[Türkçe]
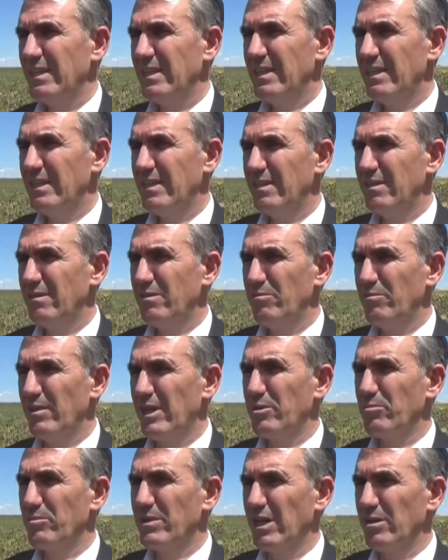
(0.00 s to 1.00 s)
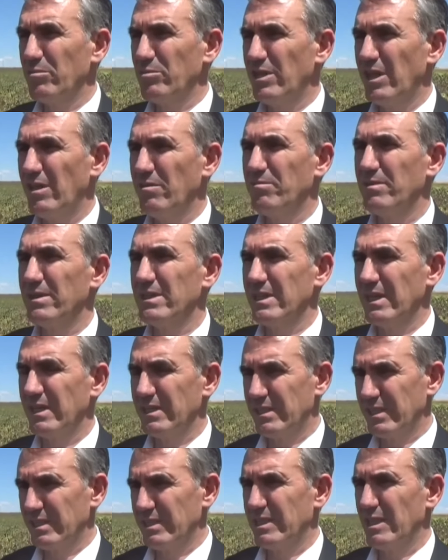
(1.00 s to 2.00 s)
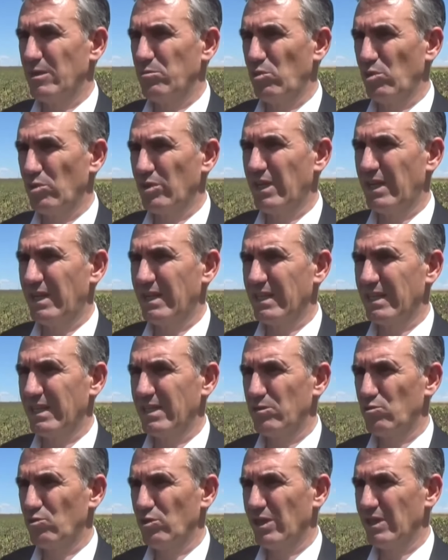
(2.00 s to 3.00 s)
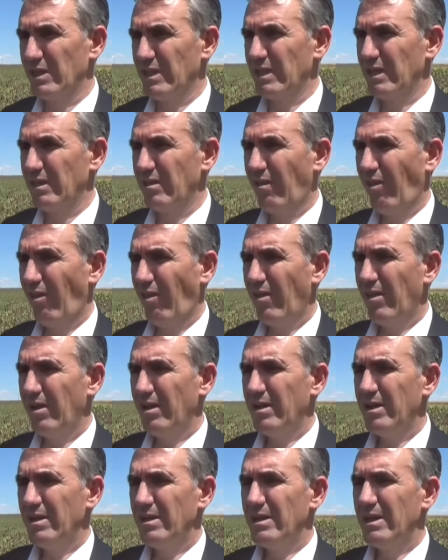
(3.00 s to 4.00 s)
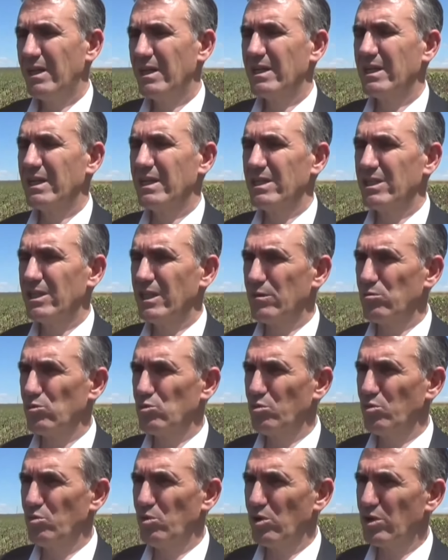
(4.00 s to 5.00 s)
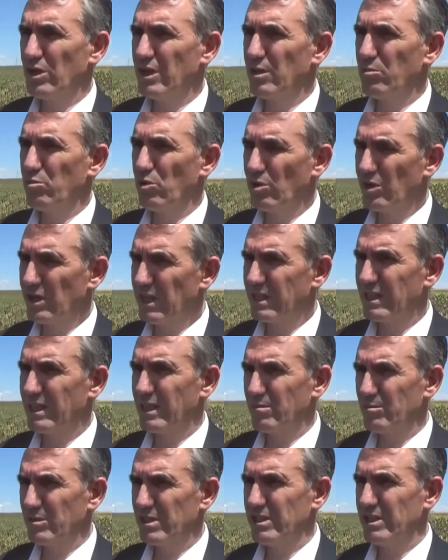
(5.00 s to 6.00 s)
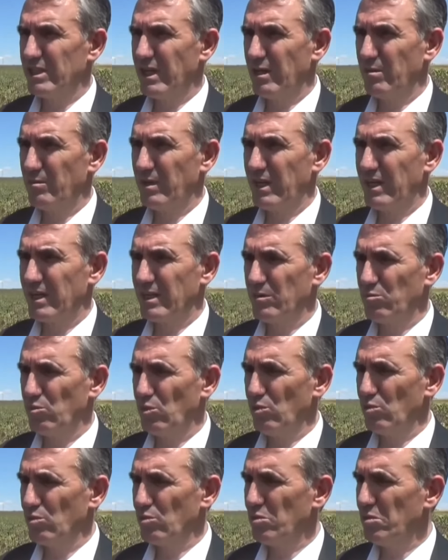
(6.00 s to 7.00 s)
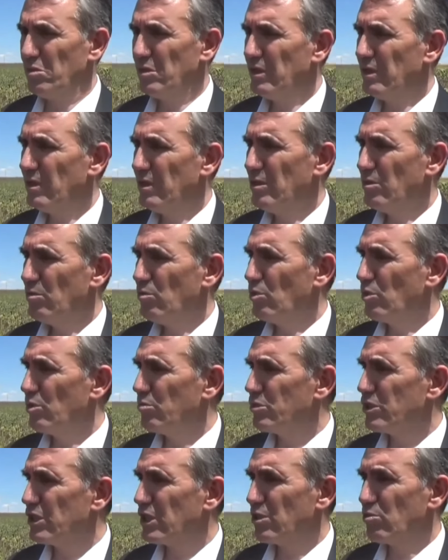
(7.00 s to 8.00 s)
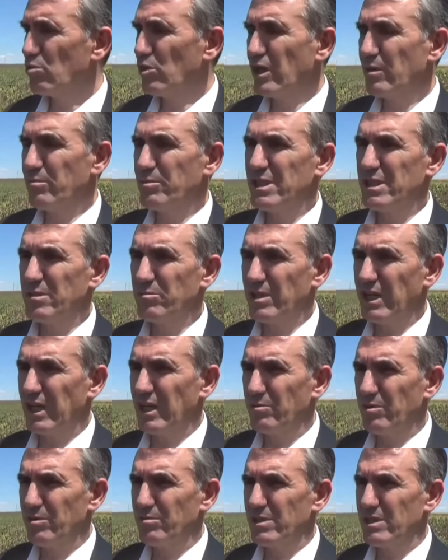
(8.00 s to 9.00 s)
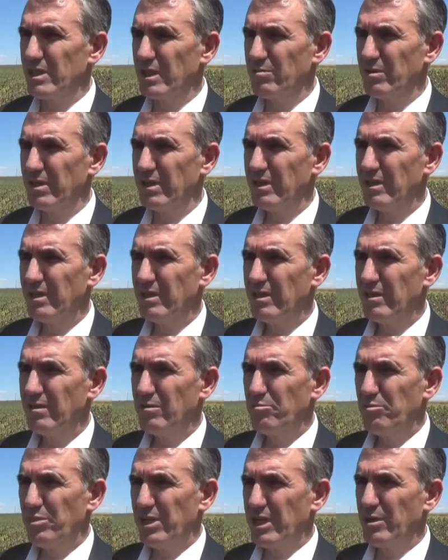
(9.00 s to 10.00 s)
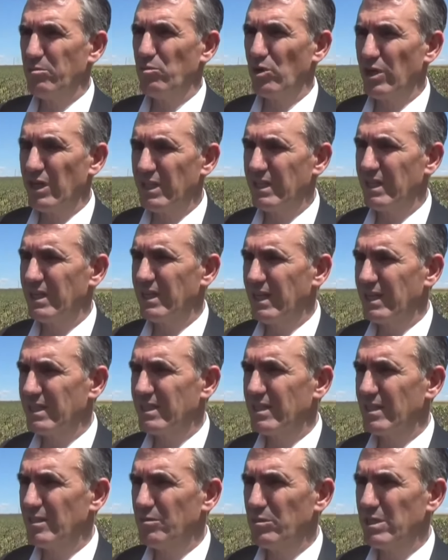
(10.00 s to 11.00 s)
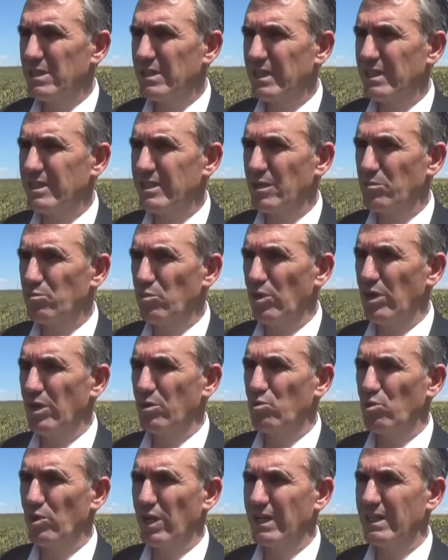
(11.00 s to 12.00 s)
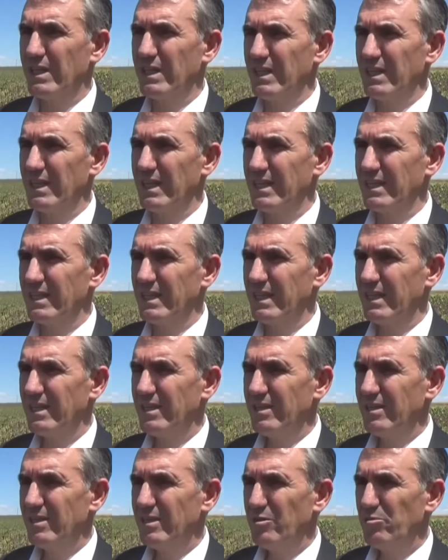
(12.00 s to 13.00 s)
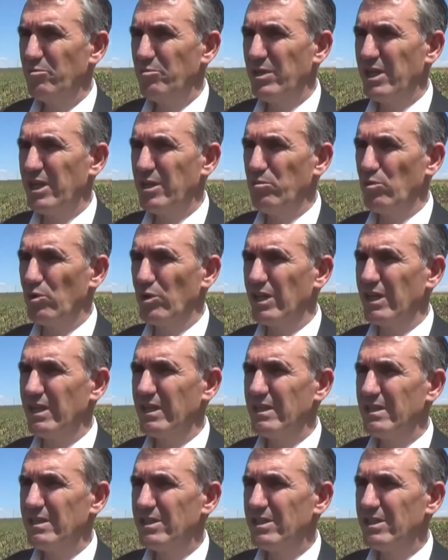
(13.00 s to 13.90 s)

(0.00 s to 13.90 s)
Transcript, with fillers: e, verim kaybının en fazla yaşanacağı bölgelerdeyiz şu anda. E, arkadaşlarımız bu bölgede bürokratlarımız incelemelerde bulundu. Önümüzdeki dönem bizim talebimiz tabii prim oranlarının arttırılması ancak böyle kurak yıllarda prim oranı